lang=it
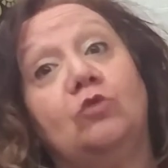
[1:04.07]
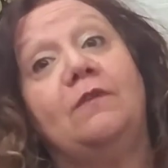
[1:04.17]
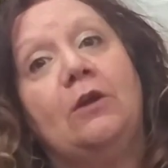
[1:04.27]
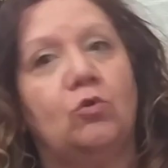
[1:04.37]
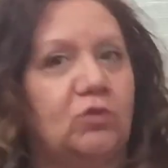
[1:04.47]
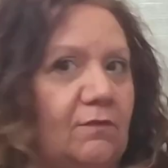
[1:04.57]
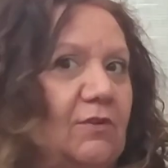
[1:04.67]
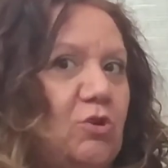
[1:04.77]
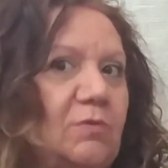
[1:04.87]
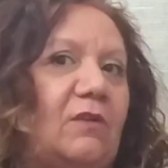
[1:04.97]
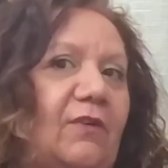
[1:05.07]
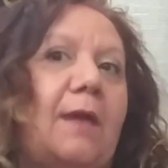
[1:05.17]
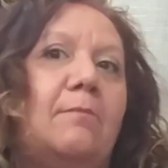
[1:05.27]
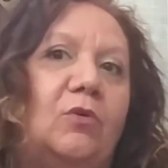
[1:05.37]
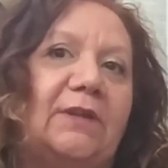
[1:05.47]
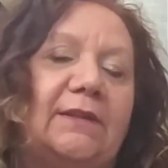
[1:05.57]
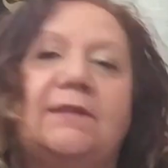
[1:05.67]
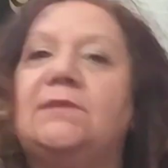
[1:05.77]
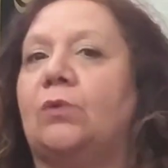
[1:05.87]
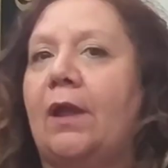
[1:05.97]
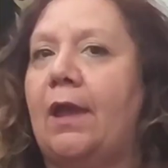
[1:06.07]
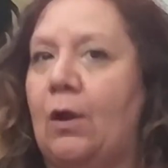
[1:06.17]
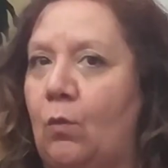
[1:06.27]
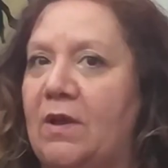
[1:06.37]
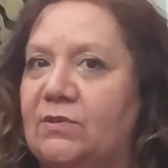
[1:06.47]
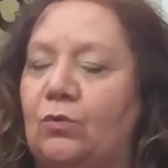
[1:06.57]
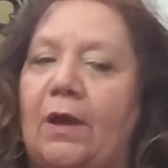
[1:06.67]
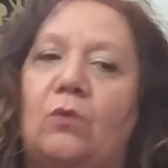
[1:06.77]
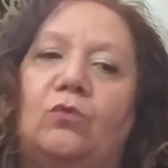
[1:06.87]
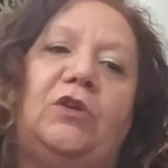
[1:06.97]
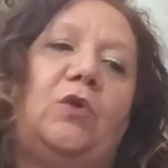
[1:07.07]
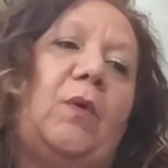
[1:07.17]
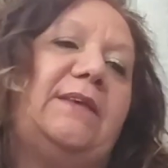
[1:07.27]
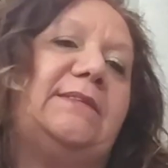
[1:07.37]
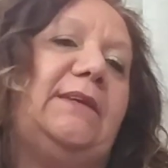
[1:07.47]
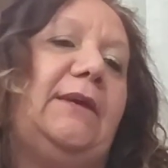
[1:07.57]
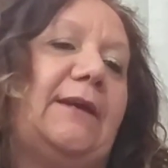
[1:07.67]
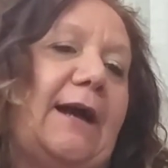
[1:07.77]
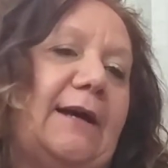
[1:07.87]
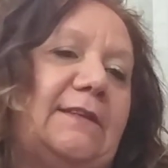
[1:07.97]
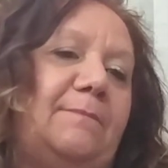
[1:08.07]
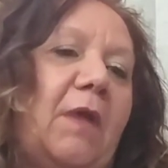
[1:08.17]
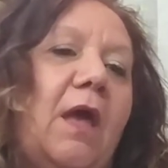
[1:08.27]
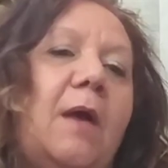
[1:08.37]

velenose invece bisogna fare molta attenzione e questo è uno di questi casi.